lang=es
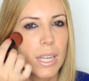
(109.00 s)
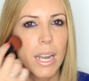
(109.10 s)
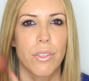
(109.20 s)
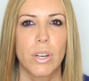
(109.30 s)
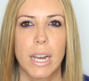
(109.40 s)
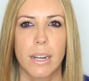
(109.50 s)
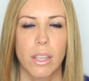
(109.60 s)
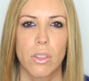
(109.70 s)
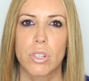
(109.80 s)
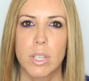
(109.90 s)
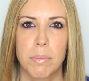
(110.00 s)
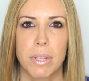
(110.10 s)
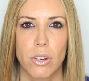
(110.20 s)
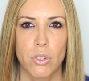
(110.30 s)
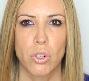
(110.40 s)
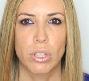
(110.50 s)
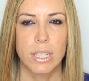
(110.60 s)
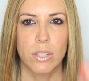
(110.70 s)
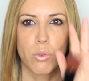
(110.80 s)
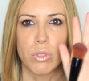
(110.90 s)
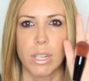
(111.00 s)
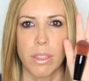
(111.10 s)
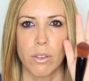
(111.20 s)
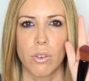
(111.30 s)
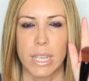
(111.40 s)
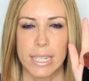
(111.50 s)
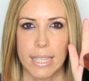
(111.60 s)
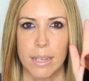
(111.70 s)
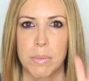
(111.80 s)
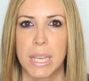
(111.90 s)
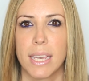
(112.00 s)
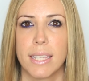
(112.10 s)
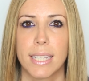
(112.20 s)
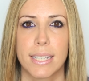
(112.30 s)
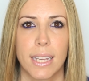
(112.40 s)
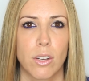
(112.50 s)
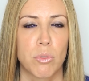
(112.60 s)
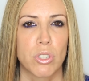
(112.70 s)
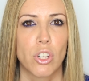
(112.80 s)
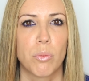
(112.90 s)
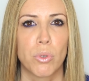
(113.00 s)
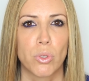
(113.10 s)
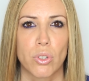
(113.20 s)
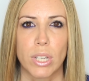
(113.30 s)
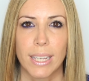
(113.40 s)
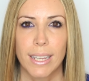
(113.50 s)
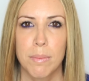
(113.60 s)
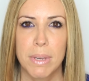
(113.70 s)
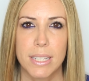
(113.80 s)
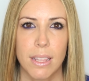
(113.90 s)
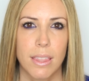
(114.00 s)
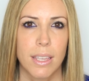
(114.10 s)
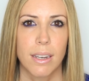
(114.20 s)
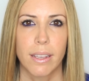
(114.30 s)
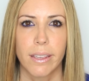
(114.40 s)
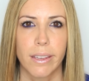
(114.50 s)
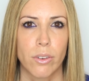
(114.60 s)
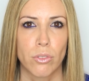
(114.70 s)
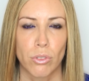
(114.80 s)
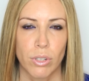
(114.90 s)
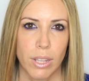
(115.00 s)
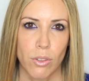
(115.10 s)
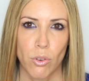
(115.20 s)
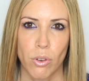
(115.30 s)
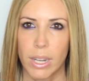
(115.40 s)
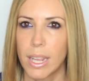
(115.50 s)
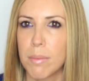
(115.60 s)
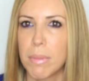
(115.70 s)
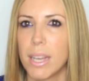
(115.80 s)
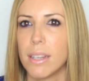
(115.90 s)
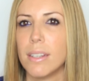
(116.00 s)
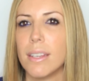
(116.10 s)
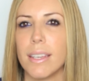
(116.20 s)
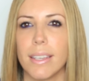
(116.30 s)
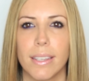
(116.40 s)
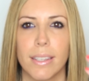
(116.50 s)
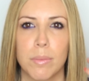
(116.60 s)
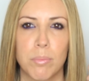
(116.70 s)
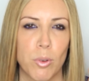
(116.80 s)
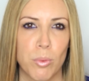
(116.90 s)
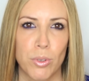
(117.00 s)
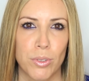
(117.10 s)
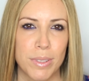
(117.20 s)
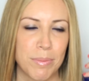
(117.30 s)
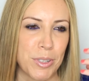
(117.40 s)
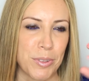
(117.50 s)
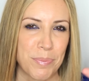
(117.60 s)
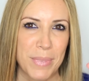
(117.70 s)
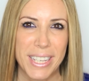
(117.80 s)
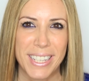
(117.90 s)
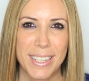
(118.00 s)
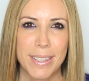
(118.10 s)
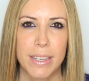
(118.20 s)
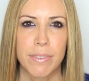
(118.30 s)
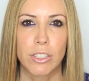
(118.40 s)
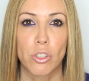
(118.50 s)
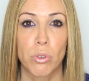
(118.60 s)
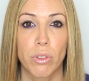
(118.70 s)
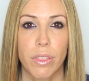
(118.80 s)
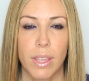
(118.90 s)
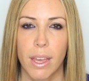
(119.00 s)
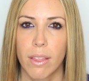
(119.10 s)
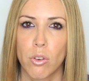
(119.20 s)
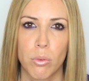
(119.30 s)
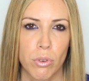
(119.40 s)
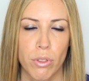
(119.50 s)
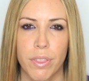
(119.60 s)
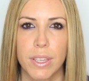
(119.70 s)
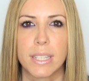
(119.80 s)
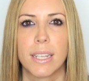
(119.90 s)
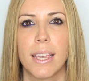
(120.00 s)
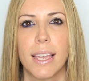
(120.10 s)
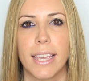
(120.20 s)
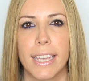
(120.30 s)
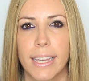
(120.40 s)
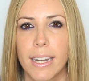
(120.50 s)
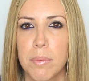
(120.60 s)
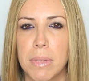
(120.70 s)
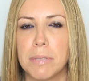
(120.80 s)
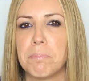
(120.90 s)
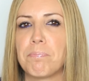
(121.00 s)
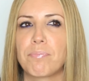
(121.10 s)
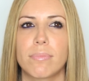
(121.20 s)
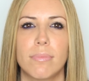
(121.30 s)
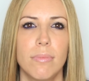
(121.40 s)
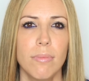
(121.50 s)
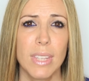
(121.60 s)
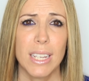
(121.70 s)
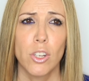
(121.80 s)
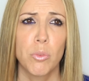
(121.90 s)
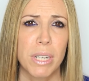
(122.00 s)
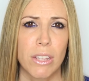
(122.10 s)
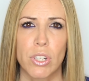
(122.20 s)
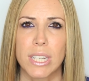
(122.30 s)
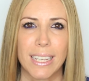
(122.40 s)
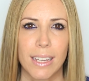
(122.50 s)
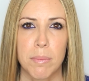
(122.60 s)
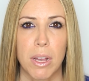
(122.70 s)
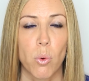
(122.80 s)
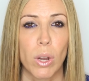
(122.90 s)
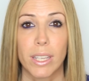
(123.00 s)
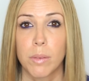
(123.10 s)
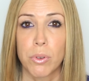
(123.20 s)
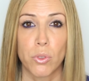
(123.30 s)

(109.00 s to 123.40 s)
en la zona alrededor siempre de los cortes utilizo esta ya sea, como os digo, productos en crema, es decir, eh, contorneado con crema, eh, polvo, bueno, eh, efecto bronceado, bronces en crema, iluminadores en crema, cualquier